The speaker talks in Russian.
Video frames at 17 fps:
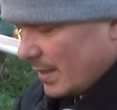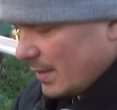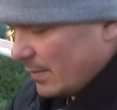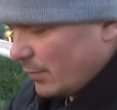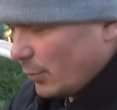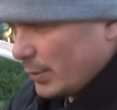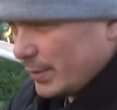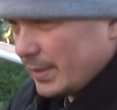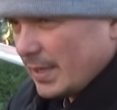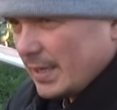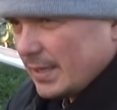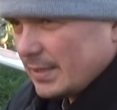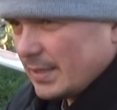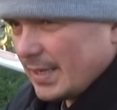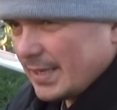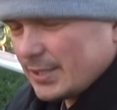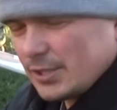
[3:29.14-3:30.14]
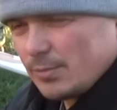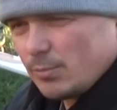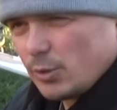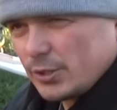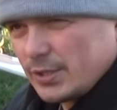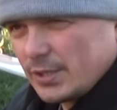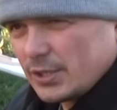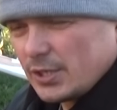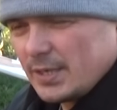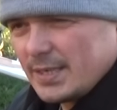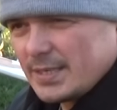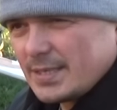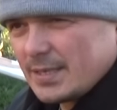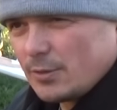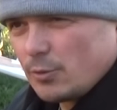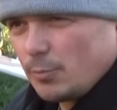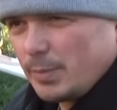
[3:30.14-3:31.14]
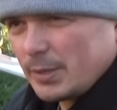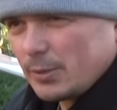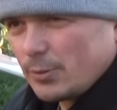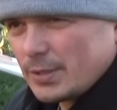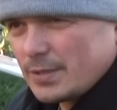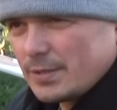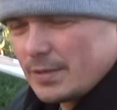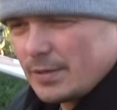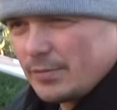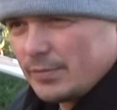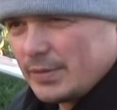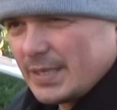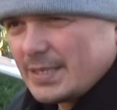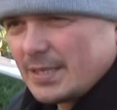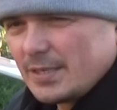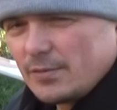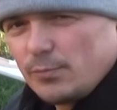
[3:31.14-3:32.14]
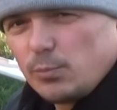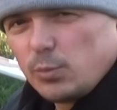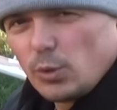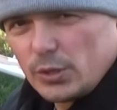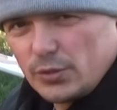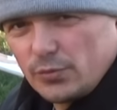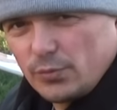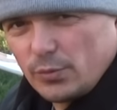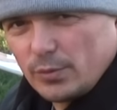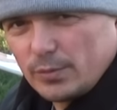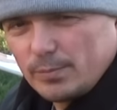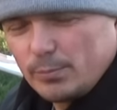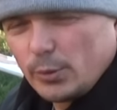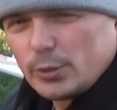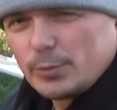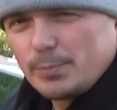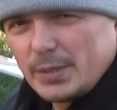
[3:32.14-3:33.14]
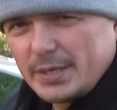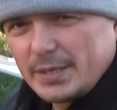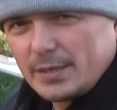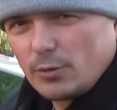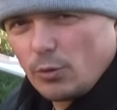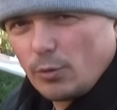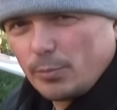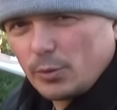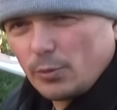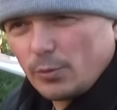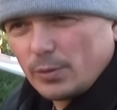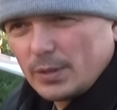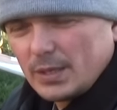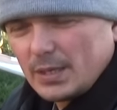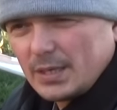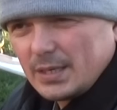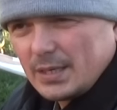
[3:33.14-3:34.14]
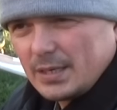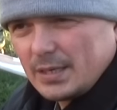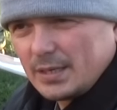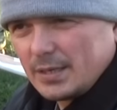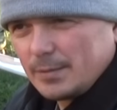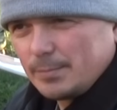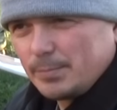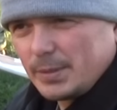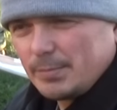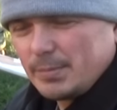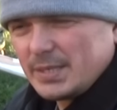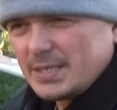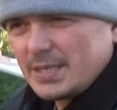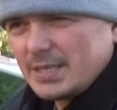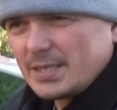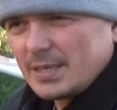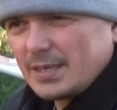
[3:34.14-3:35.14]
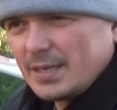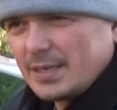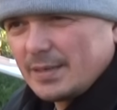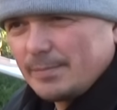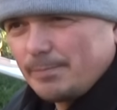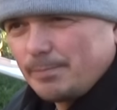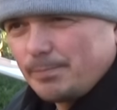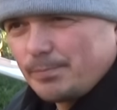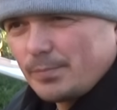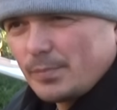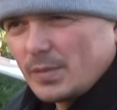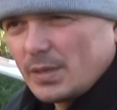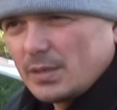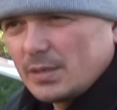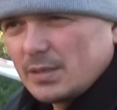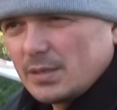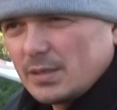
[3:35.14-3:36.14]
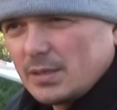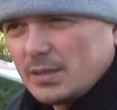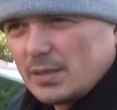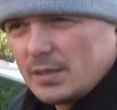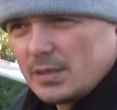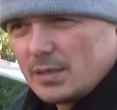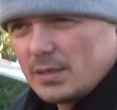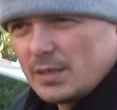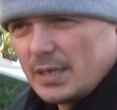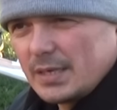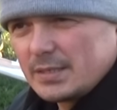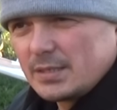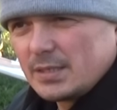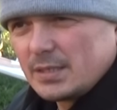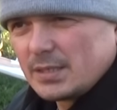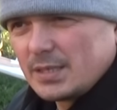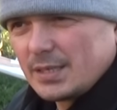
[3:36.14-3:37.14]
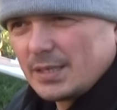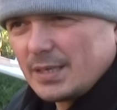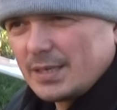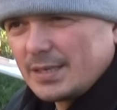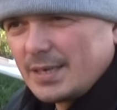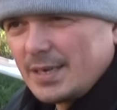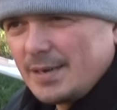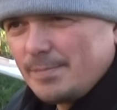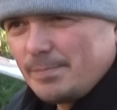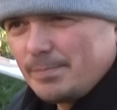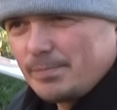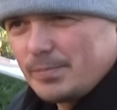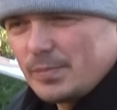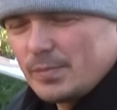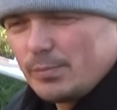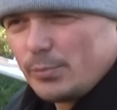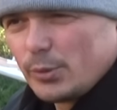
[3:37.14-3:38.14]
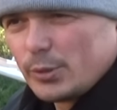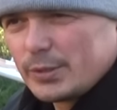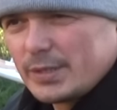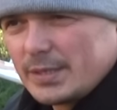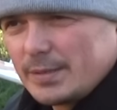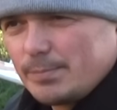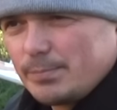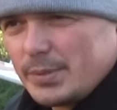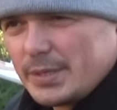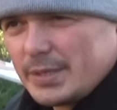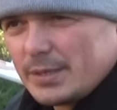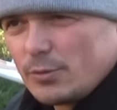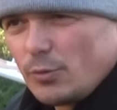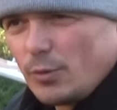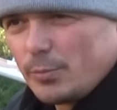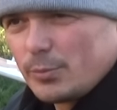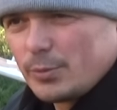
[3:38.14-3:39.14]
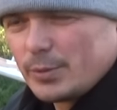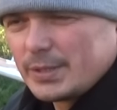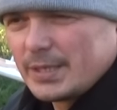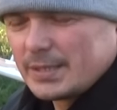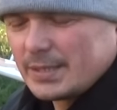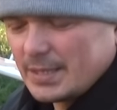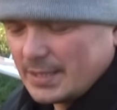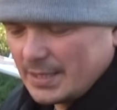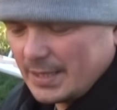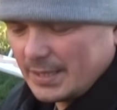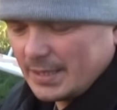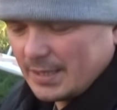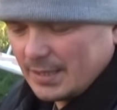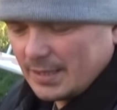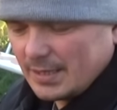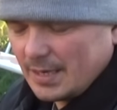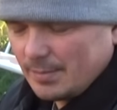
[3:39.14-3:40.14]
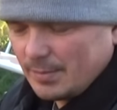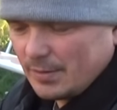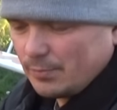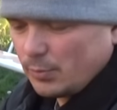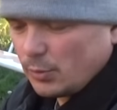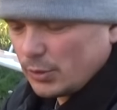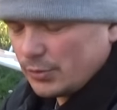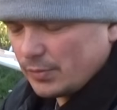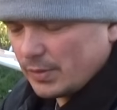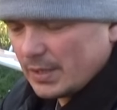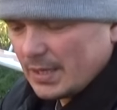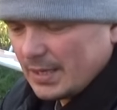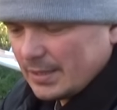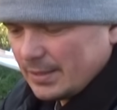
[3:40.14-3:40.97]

Вот. Также можно железный купорос э, вносить в почву под перекопку. Э, приблизительно 1 э, килограмм под перекопку где-то 100 килограммов почвы.